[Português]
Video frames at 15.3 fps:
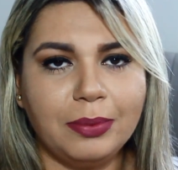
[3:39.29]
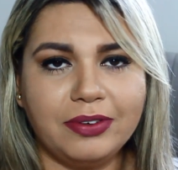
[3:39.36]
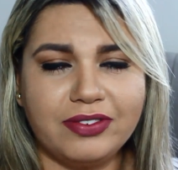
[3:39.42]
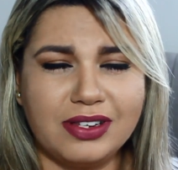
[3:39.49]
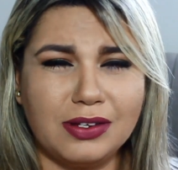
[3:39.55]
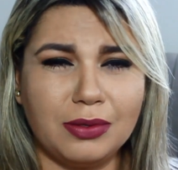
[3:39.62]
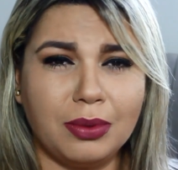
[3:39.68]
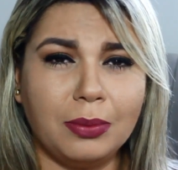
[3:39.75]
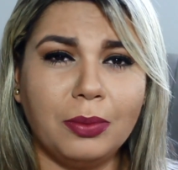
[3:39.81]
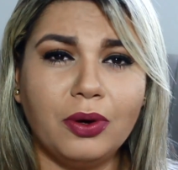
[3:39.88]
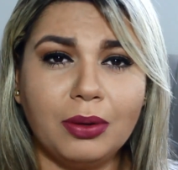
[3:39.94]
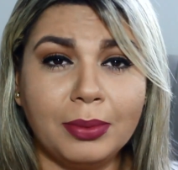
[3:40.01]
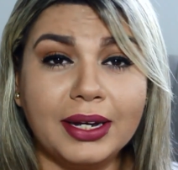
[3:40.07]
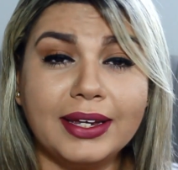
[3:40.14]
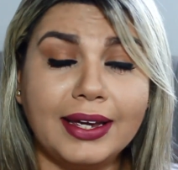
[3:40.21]
pra fazer uma
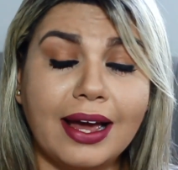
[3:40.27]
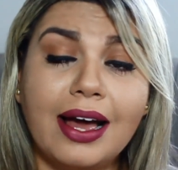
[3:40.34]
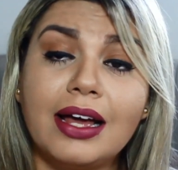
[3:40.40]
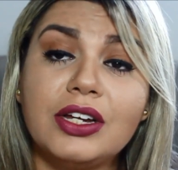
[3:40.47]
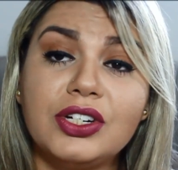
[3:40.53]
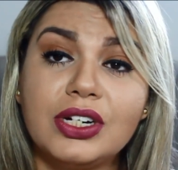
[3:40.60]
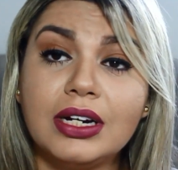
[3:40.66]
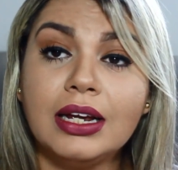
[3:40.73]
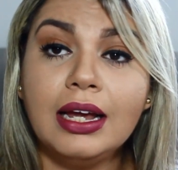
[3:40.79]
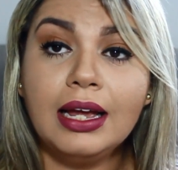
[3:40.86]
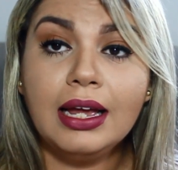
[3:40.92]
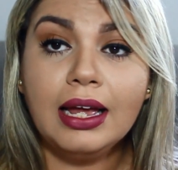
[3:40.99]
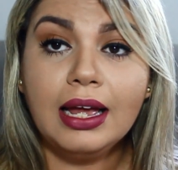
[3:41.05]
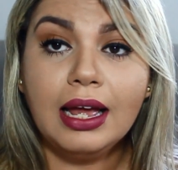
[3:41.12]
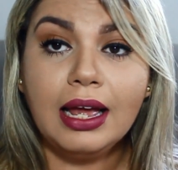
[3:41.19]
boa maquiagem,
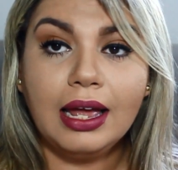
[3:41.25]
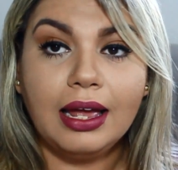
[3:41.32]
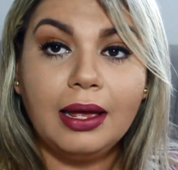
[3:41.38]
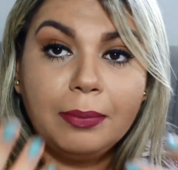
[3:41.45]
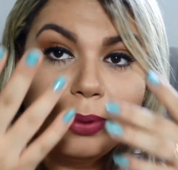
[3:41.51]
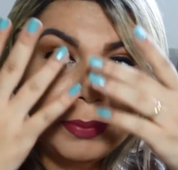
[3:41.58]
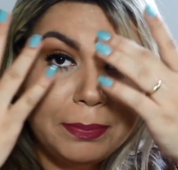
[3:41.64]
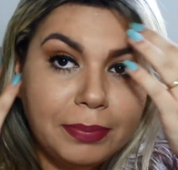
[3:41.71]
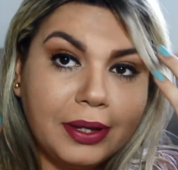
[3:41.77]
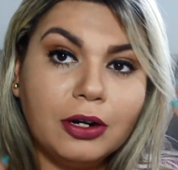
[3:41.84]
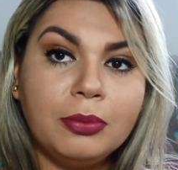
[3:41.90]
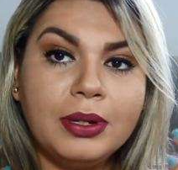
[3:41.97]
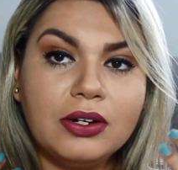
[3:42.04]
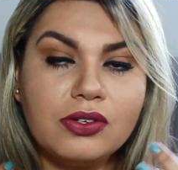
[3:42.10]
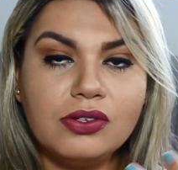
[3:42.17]
é,
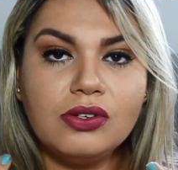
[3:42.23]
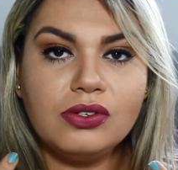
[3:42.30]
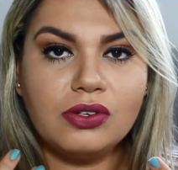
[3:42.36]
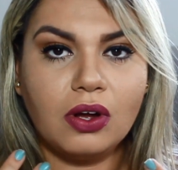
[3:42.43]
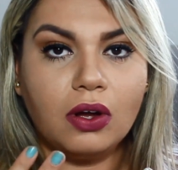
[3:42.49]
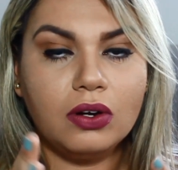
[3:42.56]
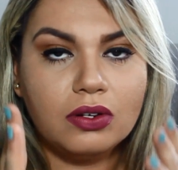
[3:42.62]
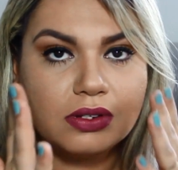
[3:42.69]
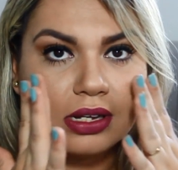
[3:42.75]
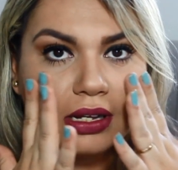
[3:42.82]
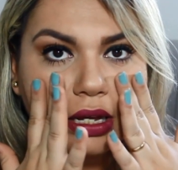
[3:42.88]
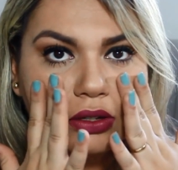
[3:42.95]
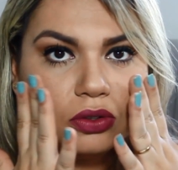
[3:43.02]
pelo menos dos olhos.